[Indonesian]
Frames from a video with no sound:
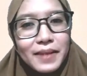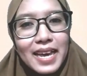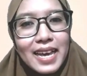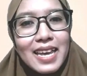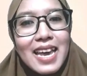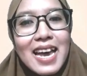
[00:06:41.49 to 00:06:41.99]

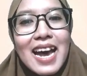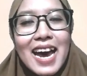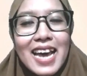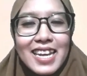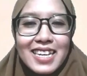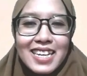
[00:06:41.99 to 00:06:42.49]
Nah,
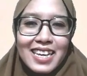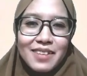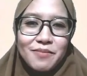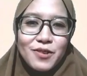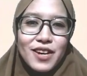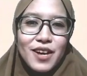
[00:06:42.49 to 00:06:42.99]
Hari
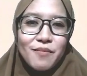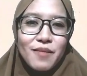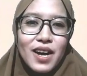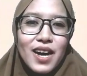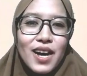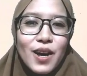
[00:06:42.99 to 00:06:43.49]
ini Bunda
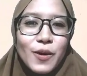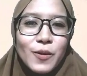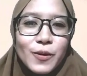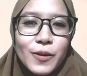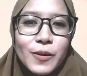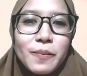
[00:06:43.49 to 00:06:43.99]

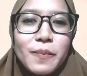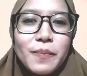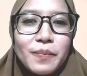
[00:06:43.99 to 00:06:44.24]
mau